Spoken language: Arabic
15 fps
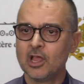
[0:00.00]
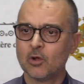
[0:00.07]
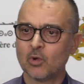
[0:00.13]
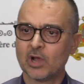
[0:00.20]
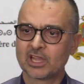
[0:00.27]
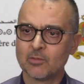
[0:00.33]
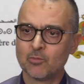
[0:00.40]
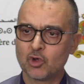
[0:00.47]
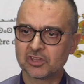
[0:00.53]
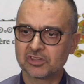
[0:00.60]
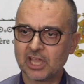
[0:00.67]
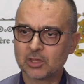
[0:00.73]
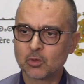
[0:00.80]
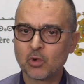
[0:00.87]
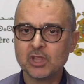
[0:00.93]
وهذا
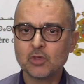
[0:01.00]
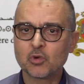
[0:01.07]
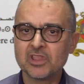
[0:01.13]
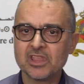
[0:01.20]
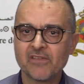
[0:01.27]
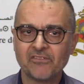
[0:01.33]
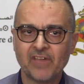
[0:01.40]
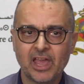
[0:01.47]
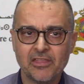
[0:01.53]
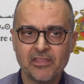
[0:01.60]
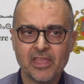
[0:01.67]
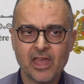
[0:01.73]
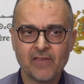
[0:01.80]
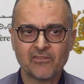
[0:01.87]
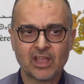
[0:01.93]
المخطط هو اللي كنا
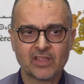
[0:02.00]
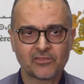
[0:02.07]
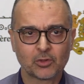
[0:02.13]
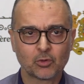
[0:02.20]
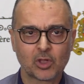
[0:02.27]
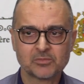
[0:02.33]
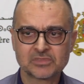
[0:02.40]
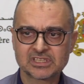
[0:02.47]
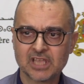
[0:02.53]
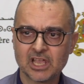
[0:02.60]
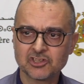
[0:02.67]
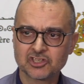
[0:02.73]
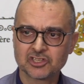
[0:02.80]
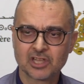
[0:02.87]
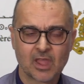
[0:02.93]
فعلناه في
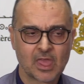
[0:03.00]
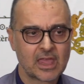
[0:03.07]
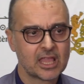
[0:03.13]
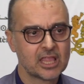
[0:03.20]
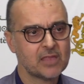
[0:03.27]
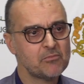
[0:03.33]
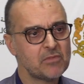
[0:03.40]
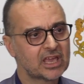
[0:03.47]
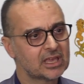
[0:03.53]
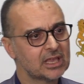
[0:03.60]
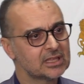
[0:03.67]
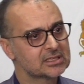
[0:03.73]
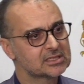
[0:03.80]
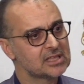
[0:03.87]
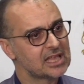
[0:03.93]
2015 لما
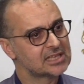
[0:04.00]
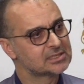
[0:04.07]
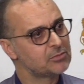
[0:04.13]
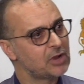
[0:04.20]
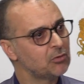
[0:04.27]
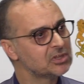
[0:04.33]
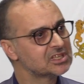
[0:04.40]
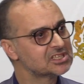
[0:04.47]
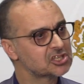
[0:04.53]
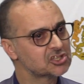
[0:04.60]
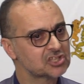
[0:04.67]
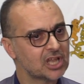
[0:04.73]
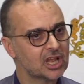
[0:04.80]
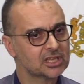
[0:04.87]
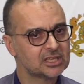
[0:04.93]
كانت الازمه
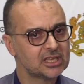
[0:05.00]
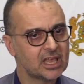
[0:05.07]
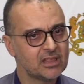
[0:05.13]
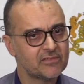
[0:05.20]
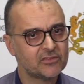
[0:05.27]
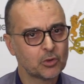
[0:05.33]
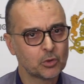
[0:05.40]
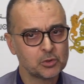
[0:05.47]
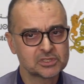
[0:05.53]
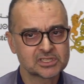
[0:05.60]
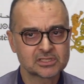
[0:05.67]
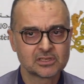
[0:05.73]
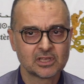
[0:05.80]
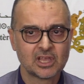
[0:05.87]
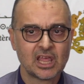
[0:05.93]
والانتشار ديال
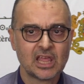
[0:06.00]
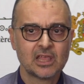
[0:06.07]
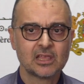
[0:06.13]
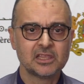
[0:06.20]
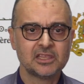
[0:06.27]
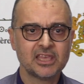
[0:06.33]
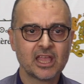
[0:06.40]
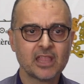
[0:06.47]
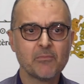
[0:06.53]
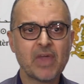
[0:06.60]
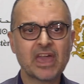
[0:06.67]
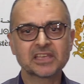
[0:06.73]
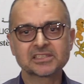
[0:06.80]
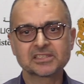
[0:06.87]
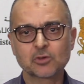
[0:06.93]
الفيروس ديال
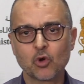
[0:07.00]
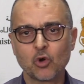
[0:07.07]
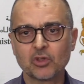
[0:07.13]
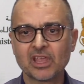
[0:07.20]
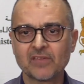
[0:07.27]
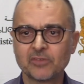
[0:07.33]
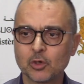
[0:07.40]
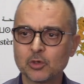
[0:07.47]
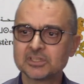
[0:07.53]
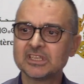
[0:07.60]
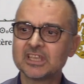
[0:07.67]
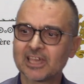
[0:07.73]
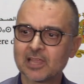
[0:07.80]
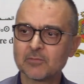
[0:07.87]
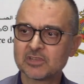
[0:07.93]
مارس كورونا فيروس
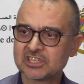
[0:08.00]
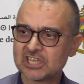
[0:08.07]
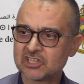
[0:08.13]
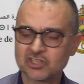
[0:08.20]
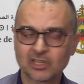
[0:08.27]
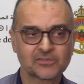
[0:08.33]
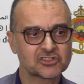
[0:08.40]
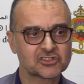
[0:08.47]
اللي كان منتشر في